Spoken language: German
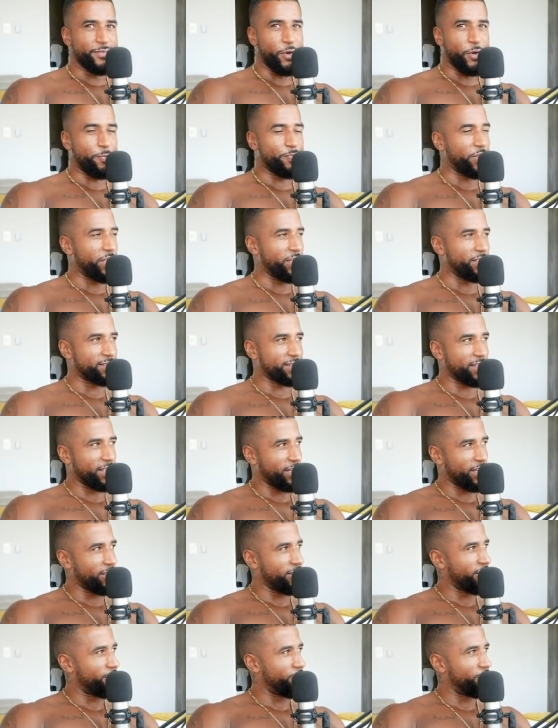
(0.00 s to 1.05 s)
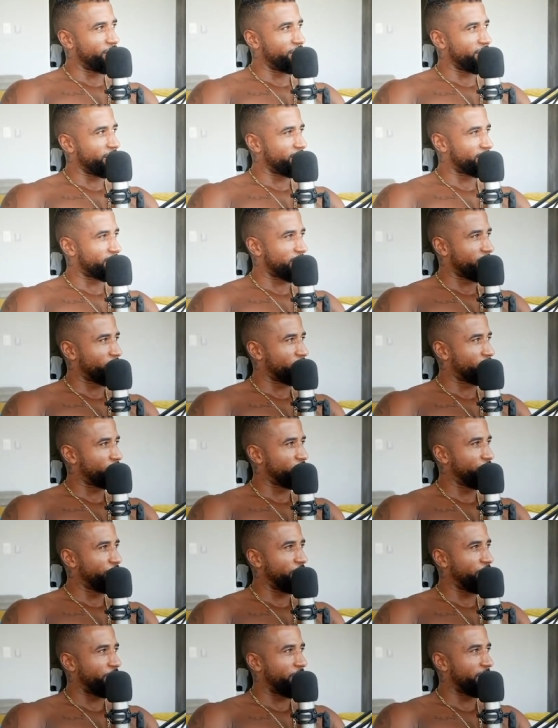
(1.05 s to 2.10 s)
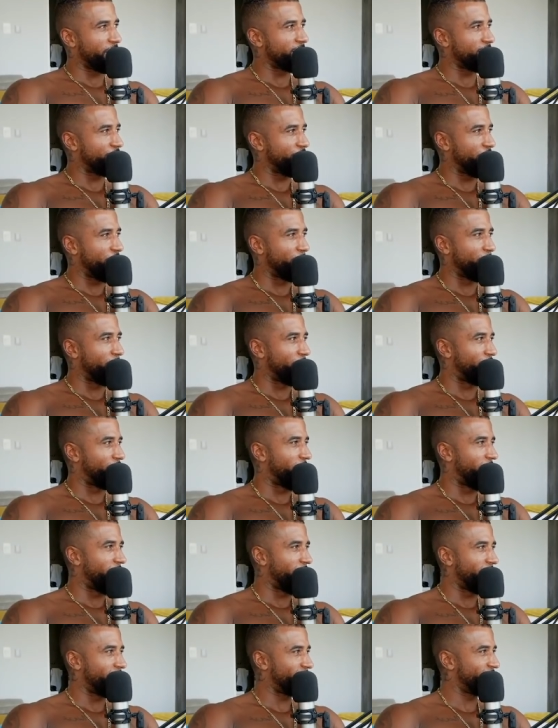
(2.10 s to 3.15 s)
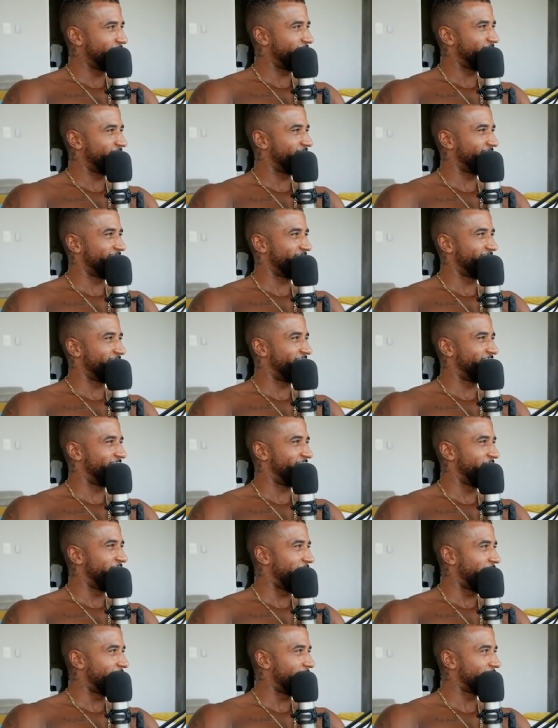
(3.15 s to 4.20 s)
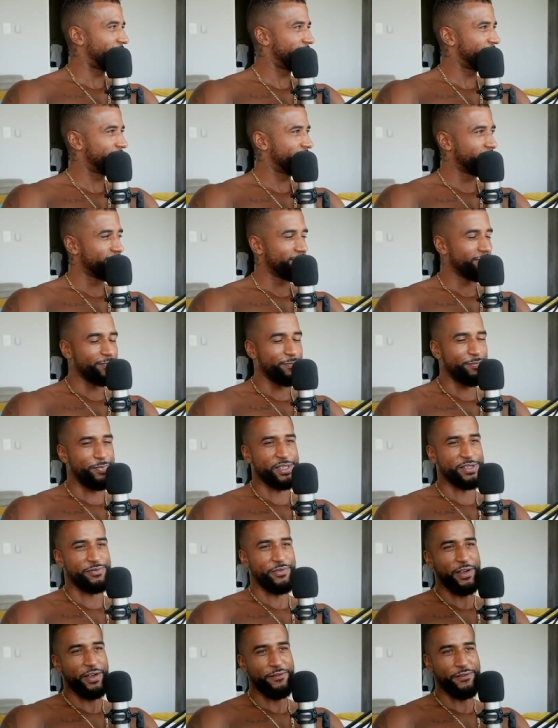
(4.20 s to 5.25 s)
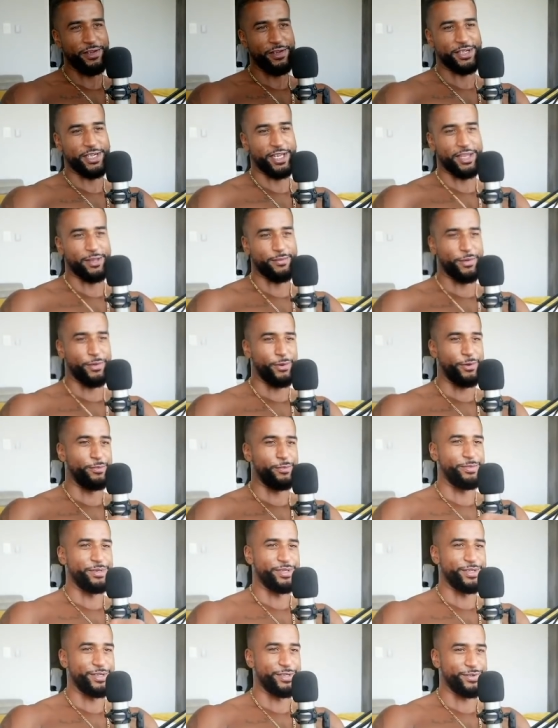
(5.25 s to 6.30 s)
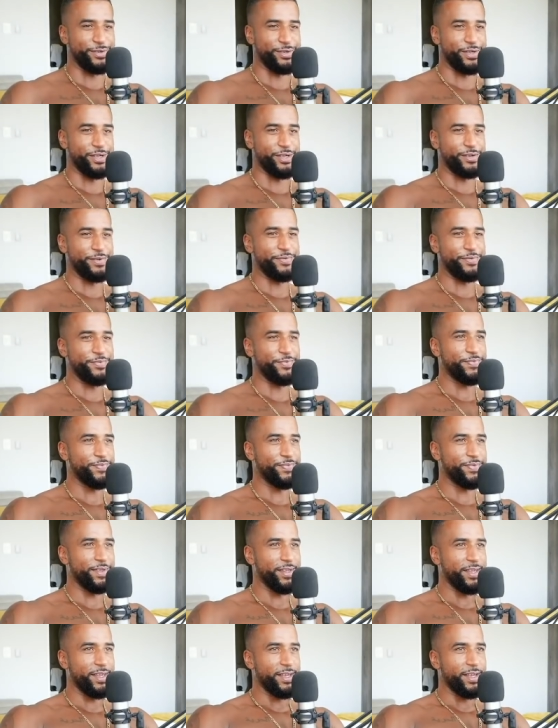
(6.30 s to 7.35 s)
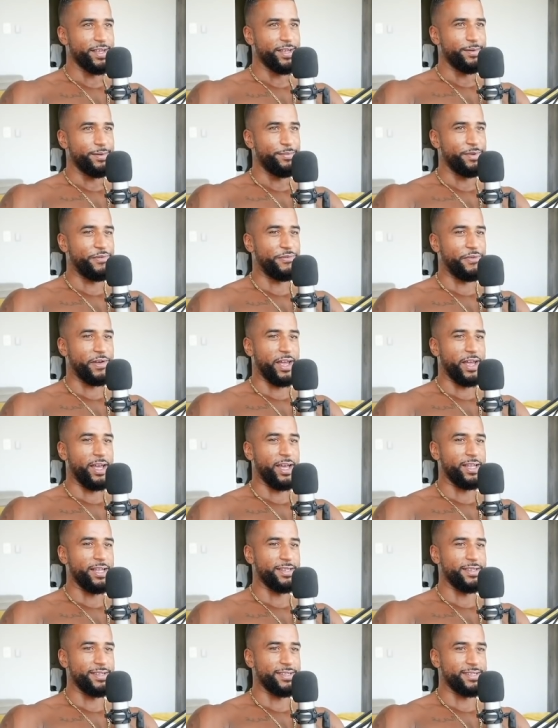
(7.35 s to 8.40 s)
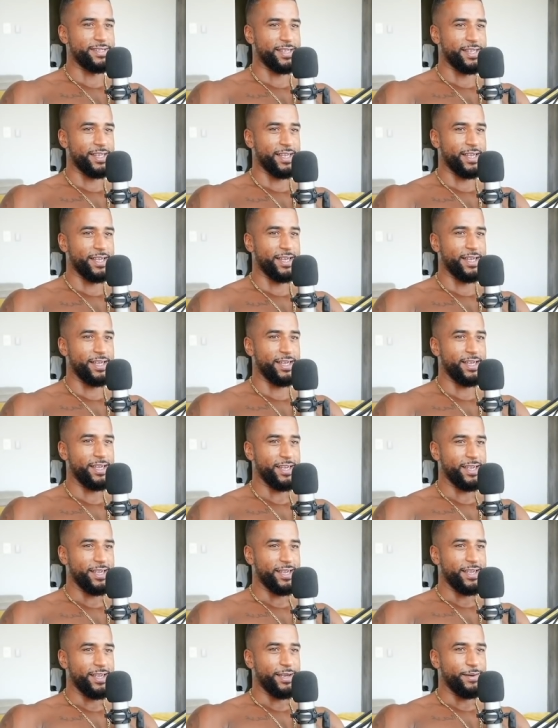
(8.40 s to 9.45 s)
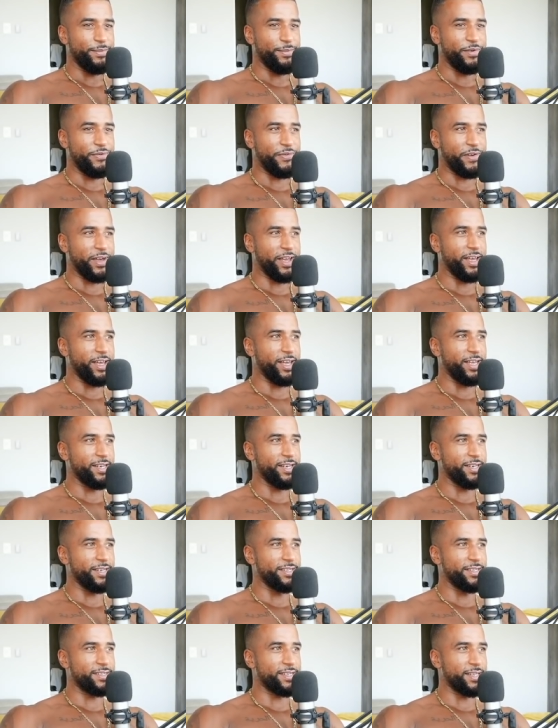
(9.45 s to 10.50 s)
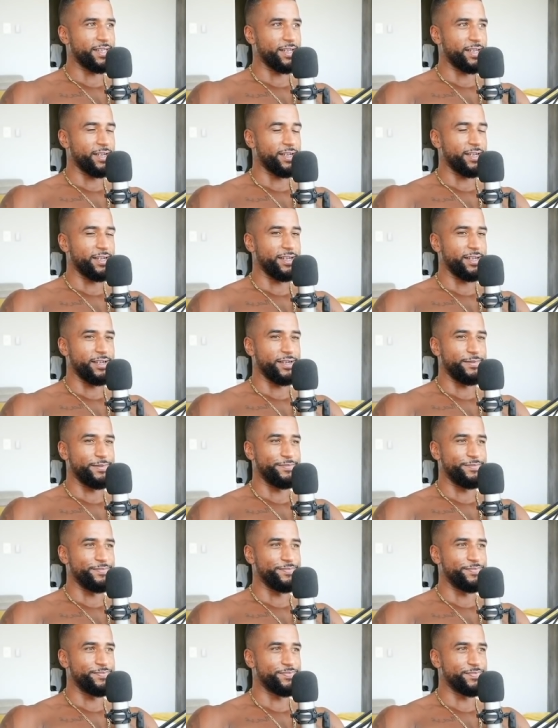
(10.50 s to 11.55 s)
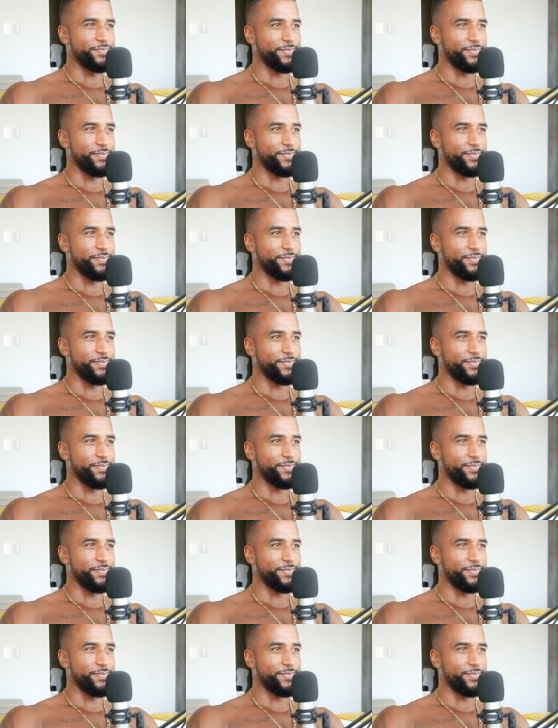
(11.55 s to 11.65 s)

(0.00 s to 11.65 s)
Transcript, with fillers: Ob der jetzt gerade in der heutigen Zeit noch so viel wert ist, wie er mal war, na, ne? bezweifle ich halt aber auch ein bisschen so, ne? Mit Freiheiten etc. Mit Freiheiten etc. Ähm,